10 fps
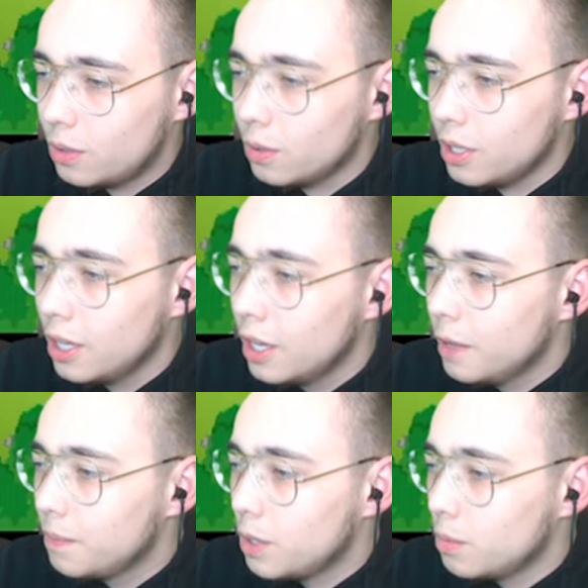drugi
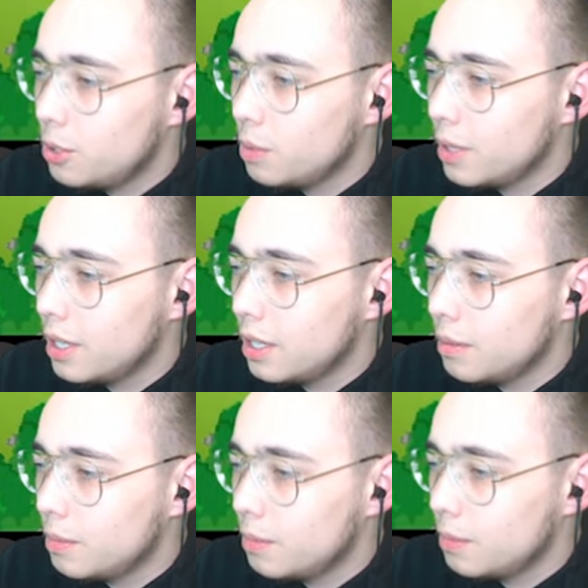To musimy,
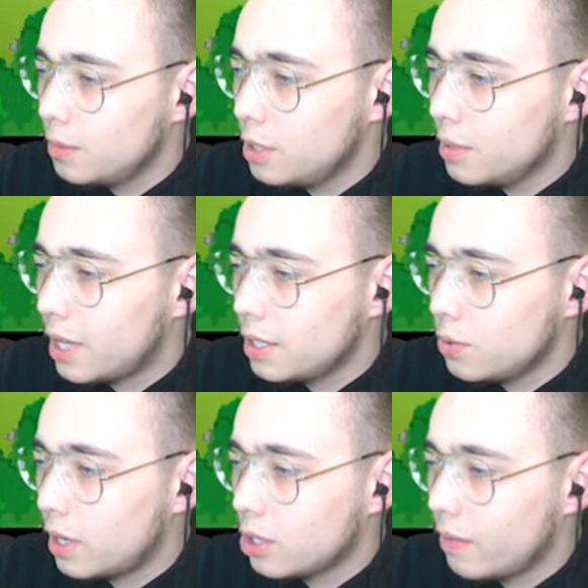musimy teraz ich
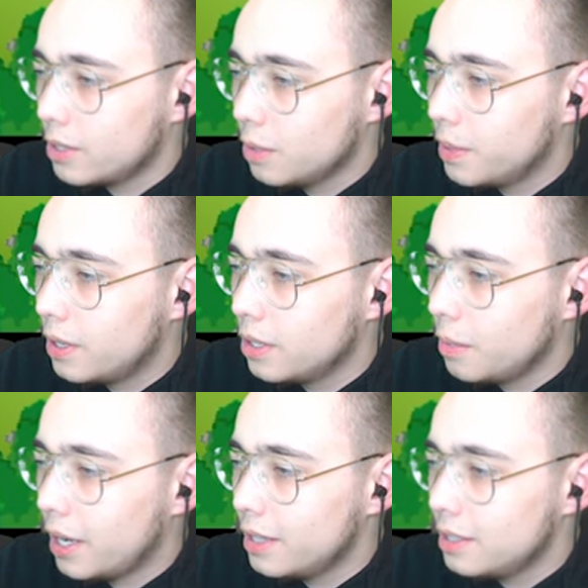uratować dopiero,
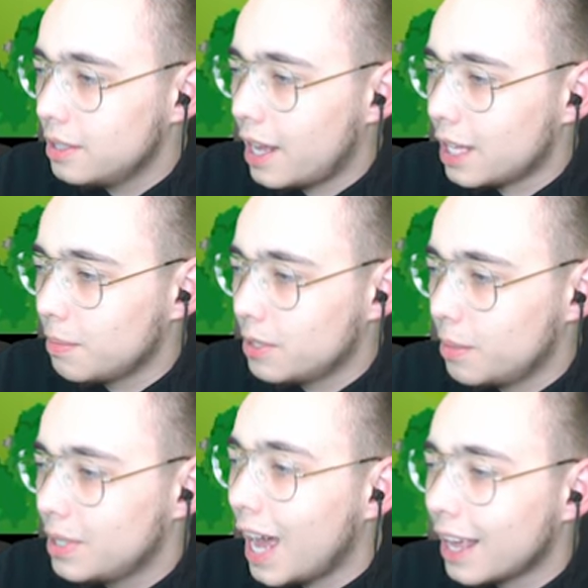dobra i teraz możemy,
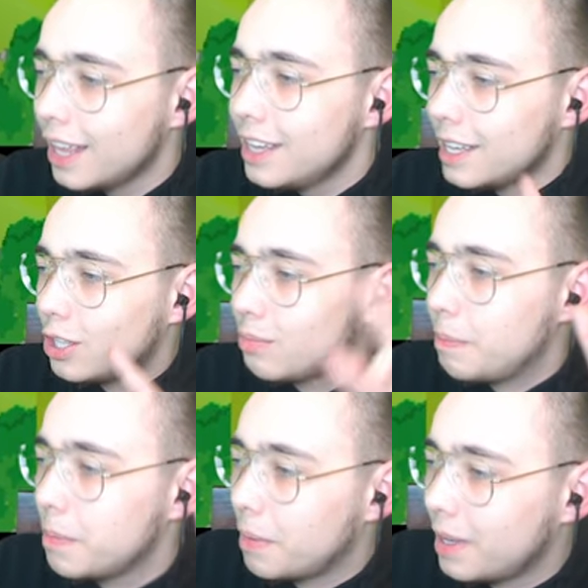tak, ja tą
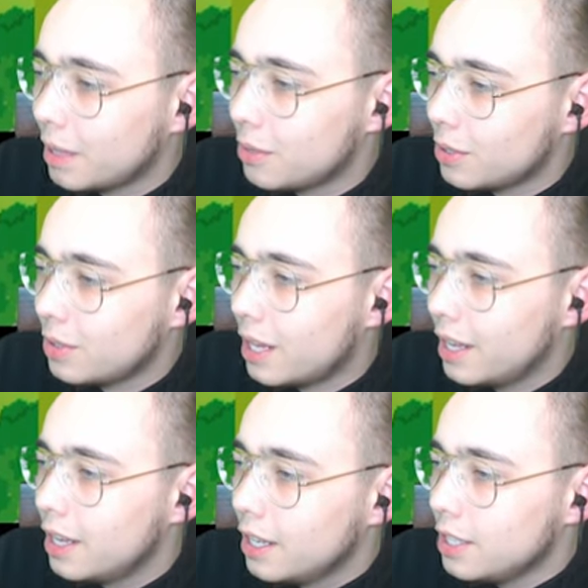mapę pamiętam doskonale
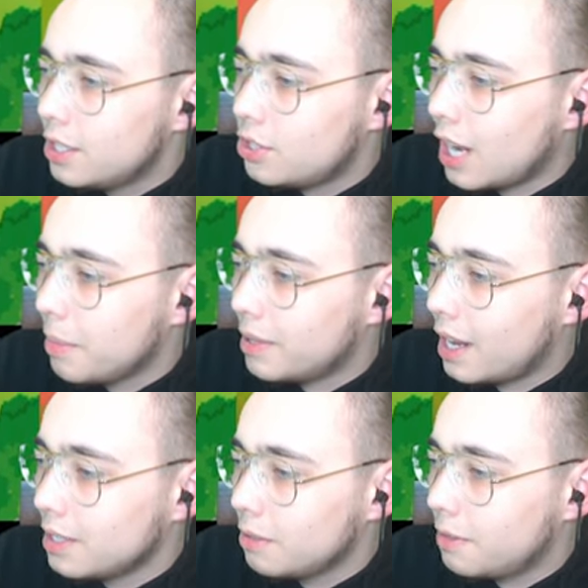I strzelamy
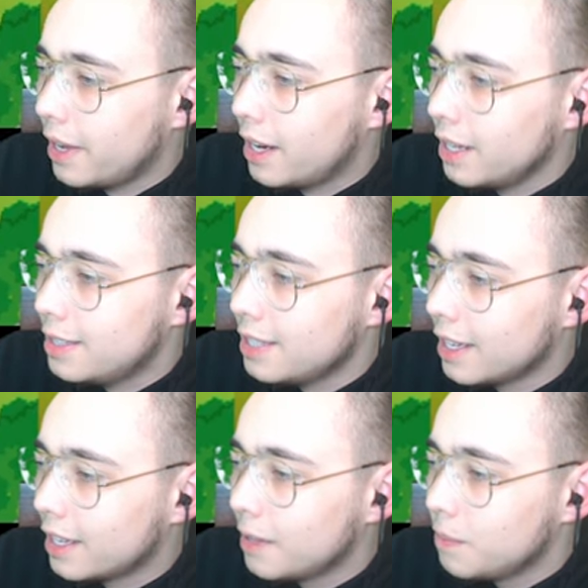teraz do frajera i
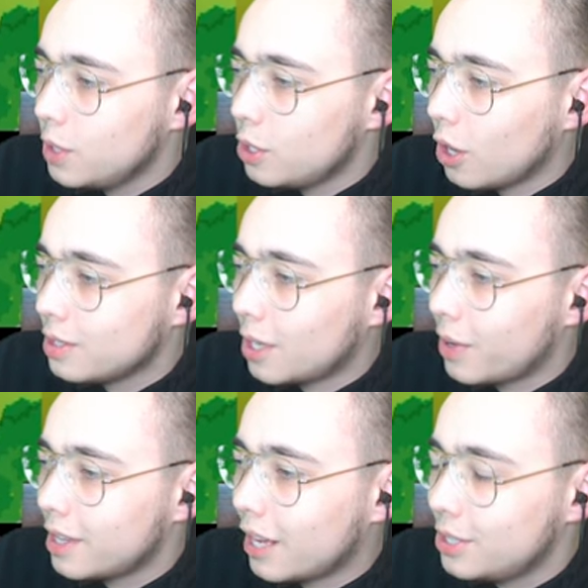cyk, i dostał
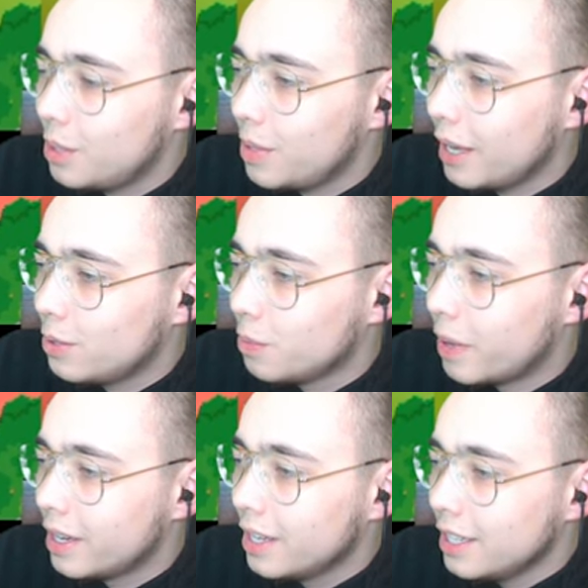11 mniej,
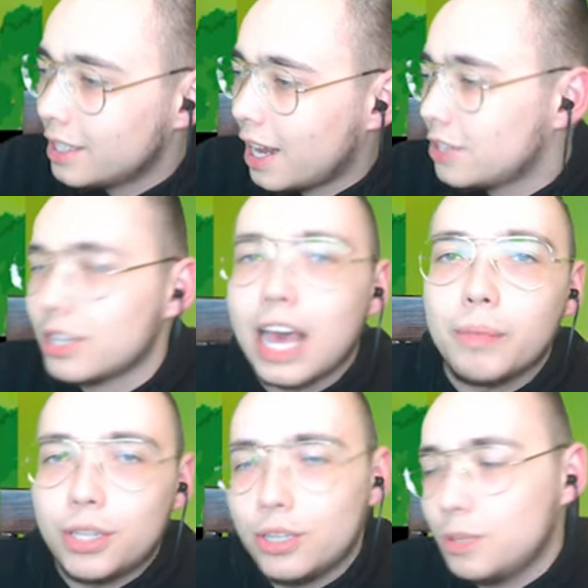super I teraz czekamy
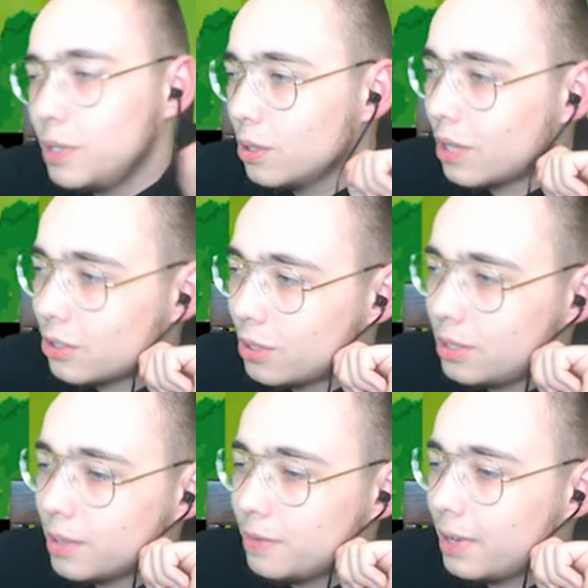10 minut, aż oni
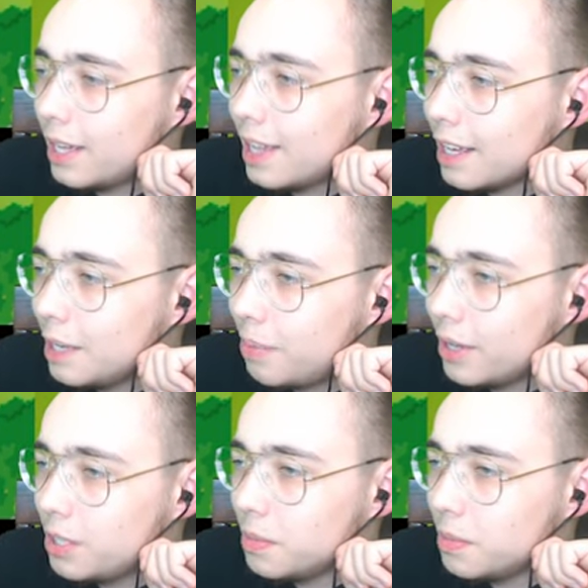zrobią swoje ataki i polecimy